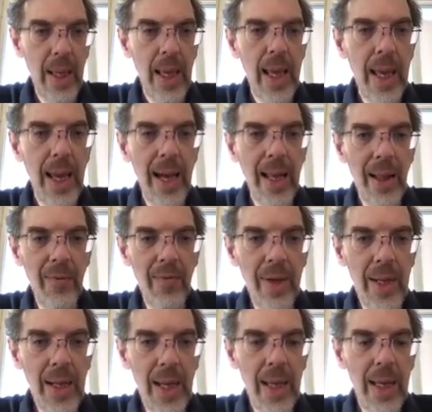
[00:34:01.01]
e alla
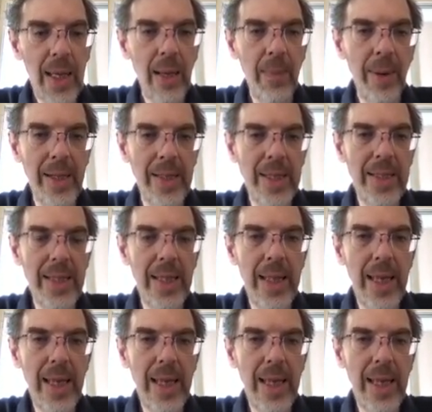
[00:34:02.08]
fine in presenza di